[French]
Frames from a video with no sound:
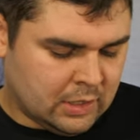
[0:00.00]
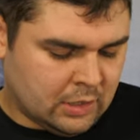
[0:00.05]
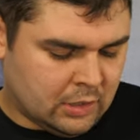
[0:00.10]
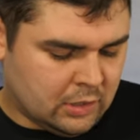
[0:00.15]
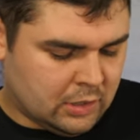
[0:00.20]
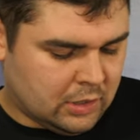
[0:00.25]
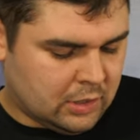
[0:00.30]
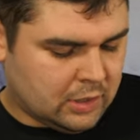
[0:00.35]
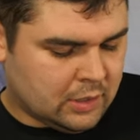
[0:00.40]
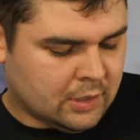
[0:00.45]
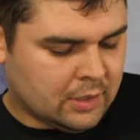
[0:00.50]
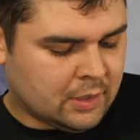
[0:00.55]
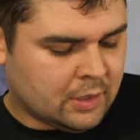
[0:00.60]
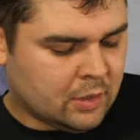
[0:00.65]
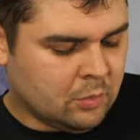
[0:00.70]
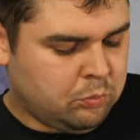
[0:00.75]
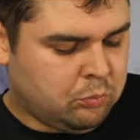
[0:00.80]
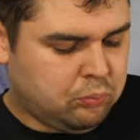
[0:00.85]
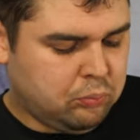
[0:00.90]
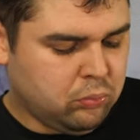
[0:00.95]

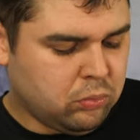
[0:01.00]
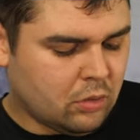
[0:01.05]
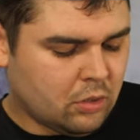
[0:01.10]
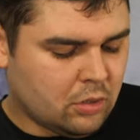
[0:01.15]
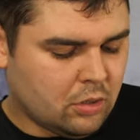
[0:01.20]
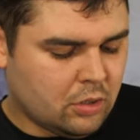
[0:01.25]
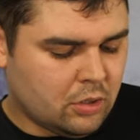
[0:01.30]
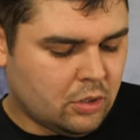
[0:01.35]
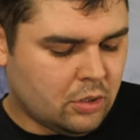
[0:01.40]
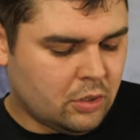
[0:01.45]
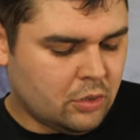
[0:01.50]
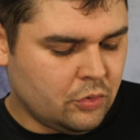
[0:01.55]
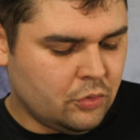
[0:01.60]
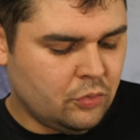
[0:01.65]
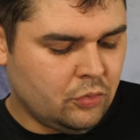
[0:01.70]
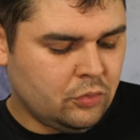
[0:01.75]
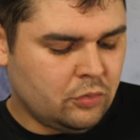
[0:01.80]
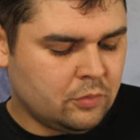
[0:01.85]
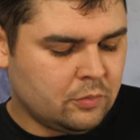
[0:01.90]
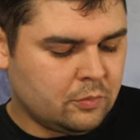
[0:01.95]
Euh, pour, euh,
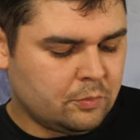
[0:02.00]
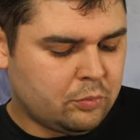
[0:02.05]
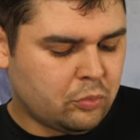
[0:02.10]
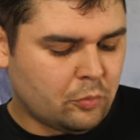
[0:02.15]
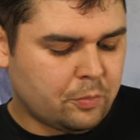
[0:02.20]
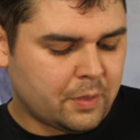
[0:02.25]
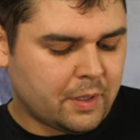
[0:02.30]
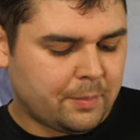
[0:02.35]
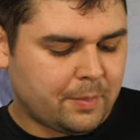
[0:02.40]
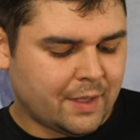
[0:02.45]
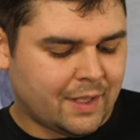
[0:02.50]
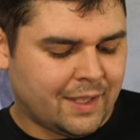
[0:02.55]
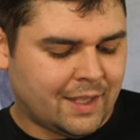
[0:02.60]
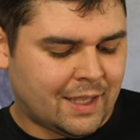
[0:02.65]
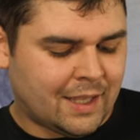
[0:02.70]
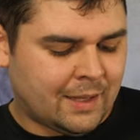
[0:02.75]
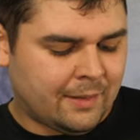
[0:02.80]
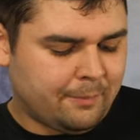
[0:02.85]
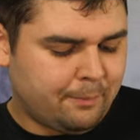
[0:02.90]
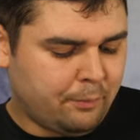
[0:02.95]
pour préparer
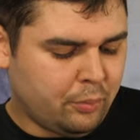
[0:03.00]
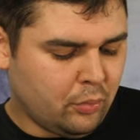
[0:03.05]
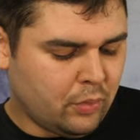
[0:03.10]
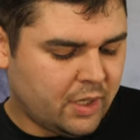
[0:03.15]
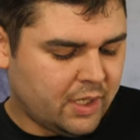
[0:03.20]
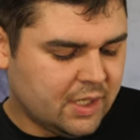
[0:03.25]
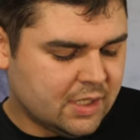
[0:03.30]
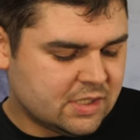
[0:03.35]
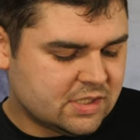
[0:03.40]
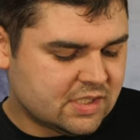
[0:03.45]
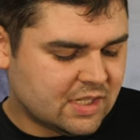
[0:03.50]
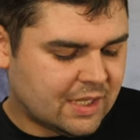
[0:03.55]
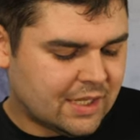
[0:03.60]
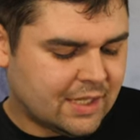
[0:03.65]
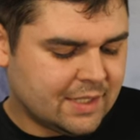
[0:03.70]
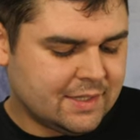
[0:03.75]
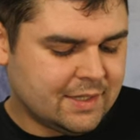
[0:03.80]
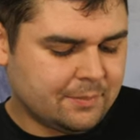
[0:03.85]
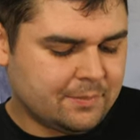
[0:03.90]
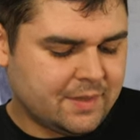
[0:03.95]
un porridge
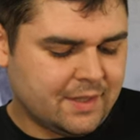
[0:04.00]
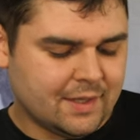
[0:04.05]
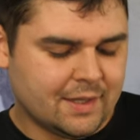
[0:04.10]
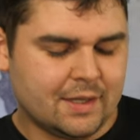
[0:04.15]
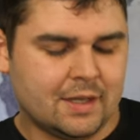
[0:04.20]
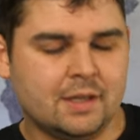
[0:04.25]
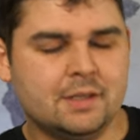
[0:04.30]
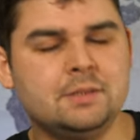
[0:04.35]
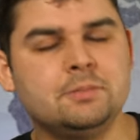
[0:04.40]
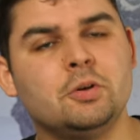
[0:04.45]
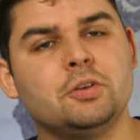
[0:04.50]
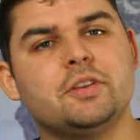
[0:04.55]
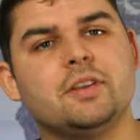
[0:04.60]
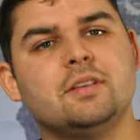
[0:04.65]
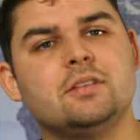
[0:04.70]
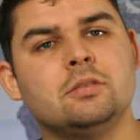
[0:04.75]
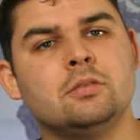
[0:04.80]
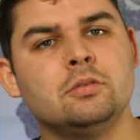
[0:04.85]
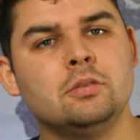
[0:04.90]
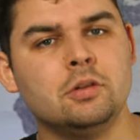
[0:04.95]
adapté à
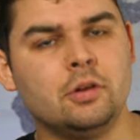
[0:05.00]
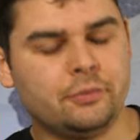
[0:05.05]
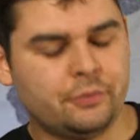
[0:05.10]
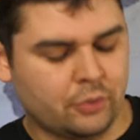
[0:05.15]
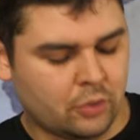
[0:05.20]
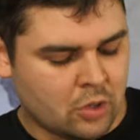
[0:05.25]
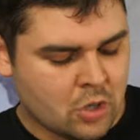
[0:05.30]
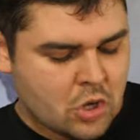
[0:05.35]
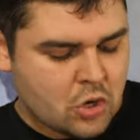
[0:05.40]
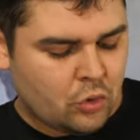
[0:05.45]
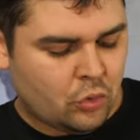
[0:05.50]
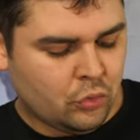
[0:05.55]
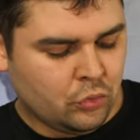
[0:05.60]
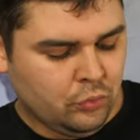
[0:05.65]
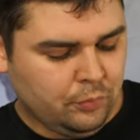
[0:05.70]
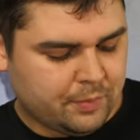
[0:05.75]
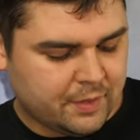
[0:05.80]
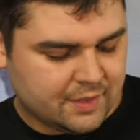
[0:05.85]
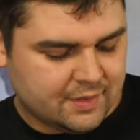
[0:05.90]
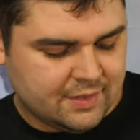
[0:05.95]
l'alimentation de l'enfant. On
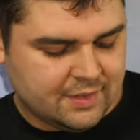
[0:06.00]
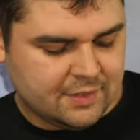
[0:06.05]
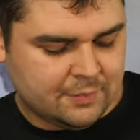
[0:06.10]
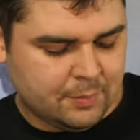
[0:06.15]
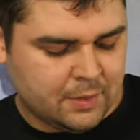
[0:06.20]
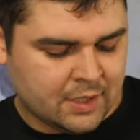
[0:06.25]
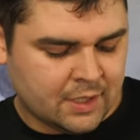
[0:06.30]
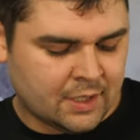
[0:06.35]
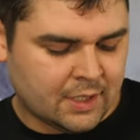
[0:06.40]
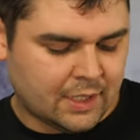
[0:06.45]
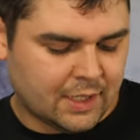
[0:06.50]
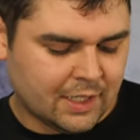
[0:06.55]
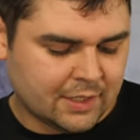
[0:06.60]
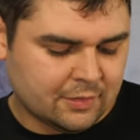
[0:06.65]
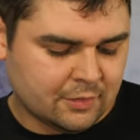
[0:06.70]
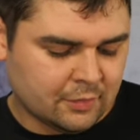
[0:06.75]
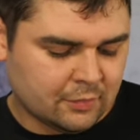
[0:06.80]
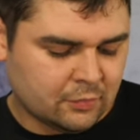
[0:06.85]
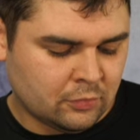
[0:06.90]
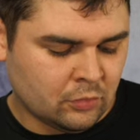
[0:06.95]
nous précise bien,
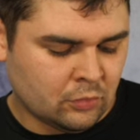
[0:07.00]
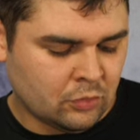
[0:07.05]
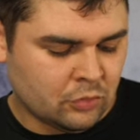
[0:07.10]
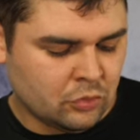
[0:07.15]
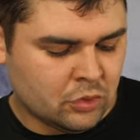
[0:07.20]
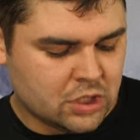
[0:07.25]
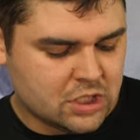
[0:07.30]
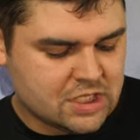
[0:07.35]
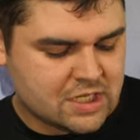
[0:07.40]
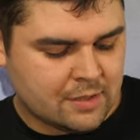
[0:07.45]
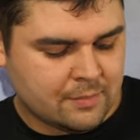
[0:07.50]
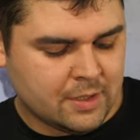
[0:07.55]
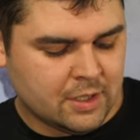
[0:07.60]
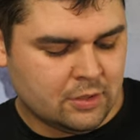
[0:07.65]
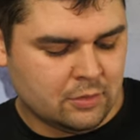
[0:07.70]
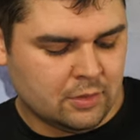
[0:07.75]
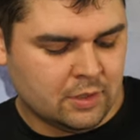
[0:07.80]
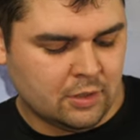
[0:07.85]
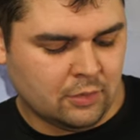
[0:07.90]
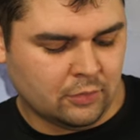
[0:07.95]
attention, ne jamais
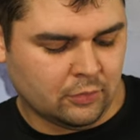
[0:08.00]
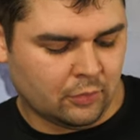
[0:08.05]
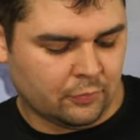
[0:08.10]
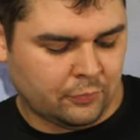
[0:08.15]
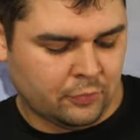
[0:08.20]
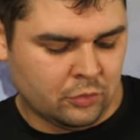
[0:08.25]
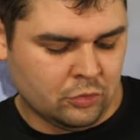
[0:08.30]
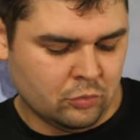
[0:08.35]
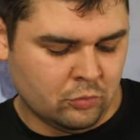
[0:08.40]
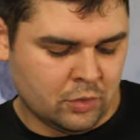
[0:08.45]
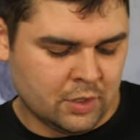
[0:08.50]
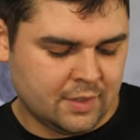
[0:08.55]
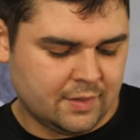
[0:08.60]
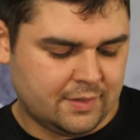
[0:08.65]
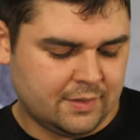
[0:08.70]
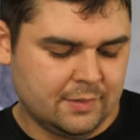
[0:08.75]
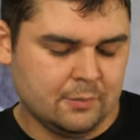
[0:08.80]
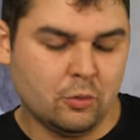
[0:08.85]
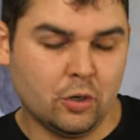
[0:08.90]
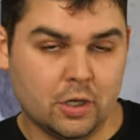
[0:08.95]
donner aux enfants de moins de
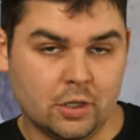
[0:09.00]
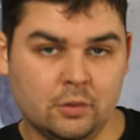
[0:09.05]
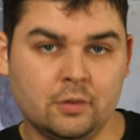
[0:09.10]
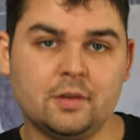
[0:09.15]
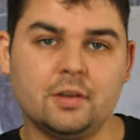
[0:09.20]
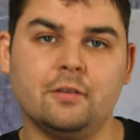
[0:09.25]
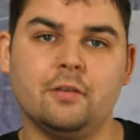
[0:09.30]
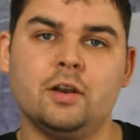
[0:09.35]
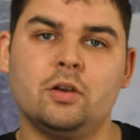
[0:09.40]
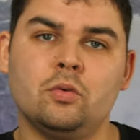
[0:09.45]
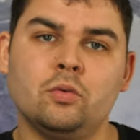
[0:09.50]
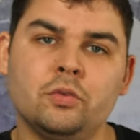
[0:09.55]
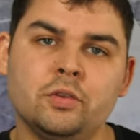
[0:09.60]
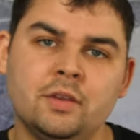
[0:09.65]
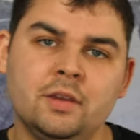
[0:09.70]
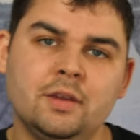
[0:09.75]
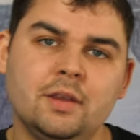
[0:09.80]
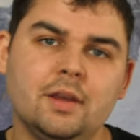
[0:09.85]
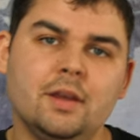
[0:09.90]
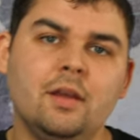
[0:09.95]
6 mois. Donc ça va
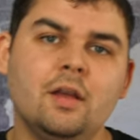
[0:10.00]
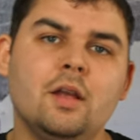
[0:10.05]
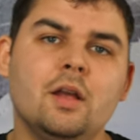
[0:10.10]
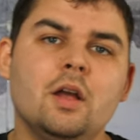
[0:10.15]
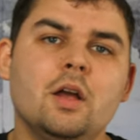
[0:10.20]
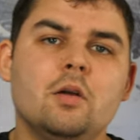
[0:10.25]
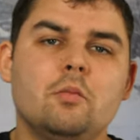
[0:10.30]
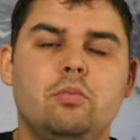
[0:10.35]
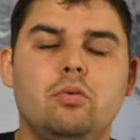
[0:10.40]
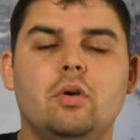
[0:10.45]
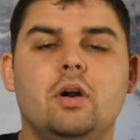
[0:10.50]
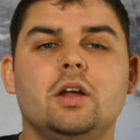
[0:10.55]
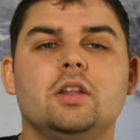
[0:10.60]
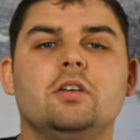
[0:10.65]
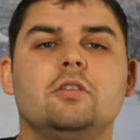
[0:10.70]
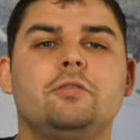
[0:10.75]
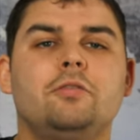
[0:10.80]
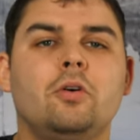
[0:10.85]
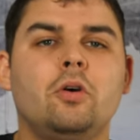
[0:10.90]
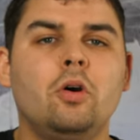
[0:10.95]
contenir pour un
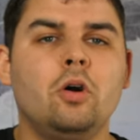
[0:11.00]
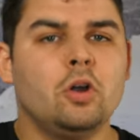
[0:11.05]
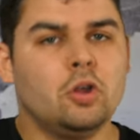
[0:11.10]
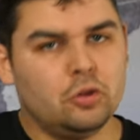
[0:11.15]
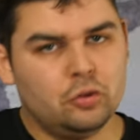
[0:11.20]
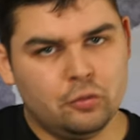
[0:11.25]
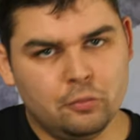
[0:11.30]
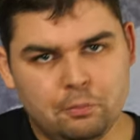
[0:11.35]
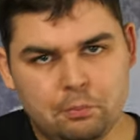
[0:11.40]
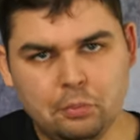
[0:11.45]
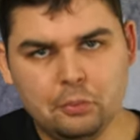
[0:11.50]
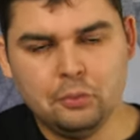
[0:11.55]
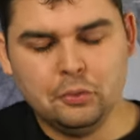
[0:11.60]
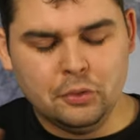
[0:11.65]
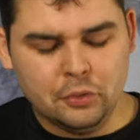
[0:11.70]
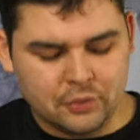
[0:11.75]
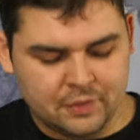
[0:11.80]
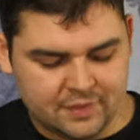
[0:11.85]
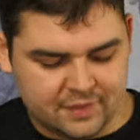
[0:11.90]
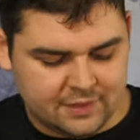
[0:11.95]
enfant de plus
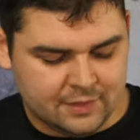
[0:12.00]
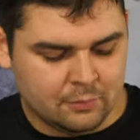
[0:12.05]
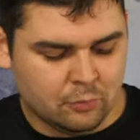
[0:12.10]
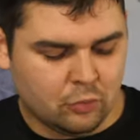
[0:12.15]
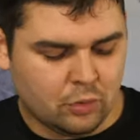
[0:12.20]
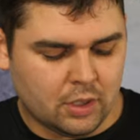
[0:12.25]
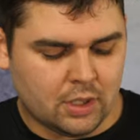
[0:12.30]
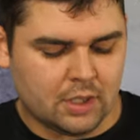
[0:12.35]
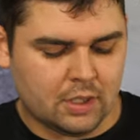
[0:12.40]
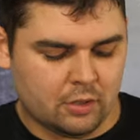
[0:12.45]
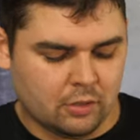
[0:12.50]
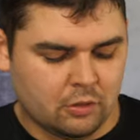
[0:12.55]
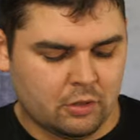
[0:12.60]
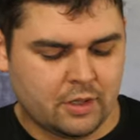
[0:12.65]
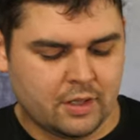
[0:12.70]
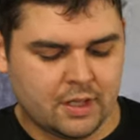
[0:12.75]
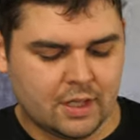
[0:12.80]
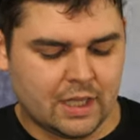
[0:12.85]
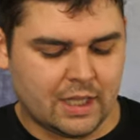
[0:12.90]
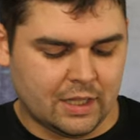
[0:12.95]
de 6 mois en
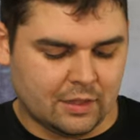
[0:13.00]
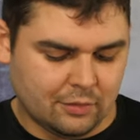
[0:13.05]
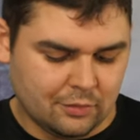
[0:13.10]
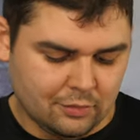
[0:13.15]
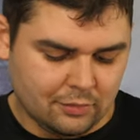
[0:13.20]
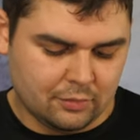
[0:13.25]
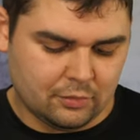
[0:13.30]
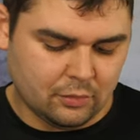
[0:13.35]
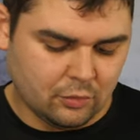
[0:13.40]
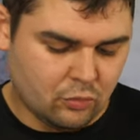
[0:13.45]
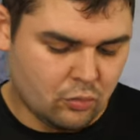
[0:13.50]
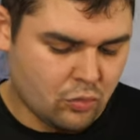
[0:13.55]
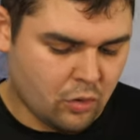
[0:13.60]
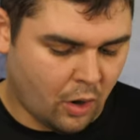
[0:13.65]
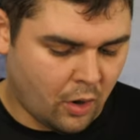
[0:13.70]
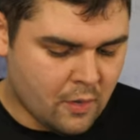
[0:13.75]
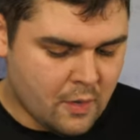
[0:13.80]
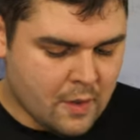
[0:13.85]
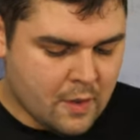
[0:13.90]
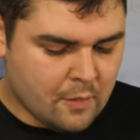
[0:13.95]
cas de
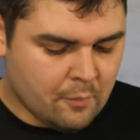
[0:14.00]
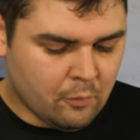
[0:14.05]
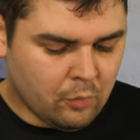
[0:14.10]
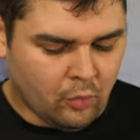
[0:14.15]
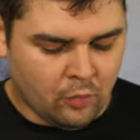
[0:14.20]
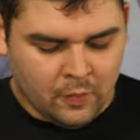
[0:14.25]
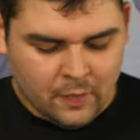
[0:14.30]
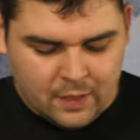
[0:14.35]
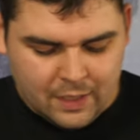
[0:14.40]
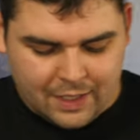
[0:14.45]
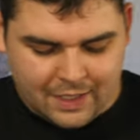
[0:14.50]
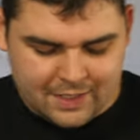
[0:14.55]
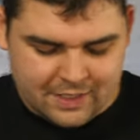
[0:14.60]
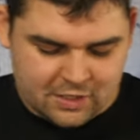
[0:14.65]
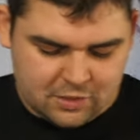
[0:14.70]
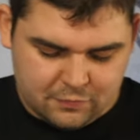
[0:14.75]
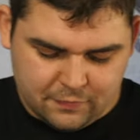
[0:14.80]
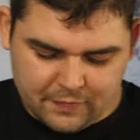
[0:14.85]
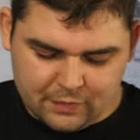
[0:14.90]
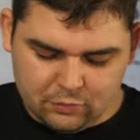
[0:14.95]
secours. Bon,
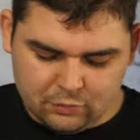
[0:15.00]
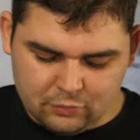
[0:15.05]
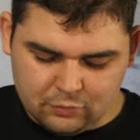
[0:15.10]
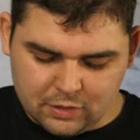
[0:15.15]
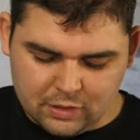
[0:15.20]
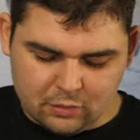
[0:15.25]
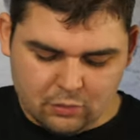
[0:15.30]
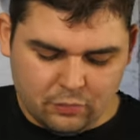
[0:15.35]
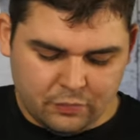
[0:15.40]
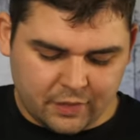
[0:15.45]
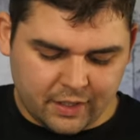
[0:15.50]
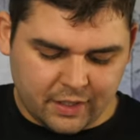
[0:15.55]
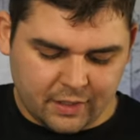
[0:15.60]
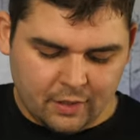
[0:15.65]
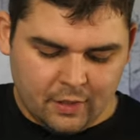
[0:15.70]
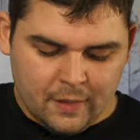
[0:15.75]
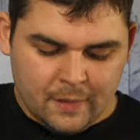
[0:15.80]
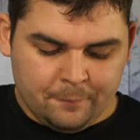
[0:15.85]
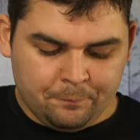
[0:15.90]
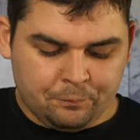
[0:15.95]
allez, je vais tout de suite l'ouvrir.